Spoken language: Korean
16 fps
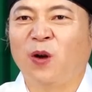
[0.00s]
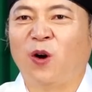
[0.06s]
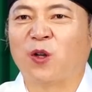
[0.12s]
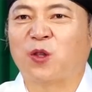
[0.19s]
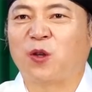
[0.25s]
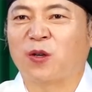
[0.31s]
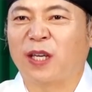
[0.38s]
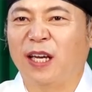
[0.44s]

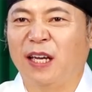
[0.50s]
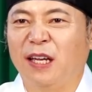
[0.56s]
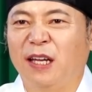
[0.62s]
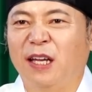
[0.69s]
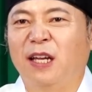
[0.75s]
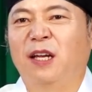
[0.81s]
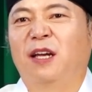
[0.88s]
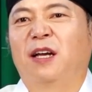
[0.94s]

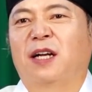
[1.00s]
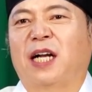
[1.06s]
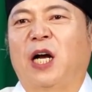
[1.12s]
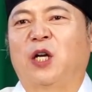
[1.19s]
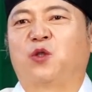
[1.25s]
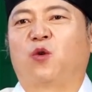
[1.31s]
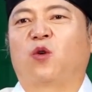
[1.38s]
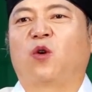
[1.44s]
어떻게?
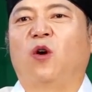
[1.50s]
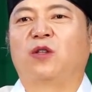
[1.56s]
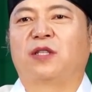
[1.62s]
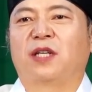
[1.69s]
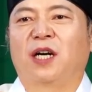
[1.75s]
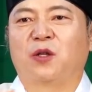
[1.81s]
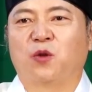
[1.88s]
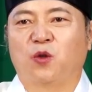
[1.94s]
가족
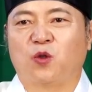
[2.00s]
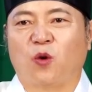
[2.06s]
건강도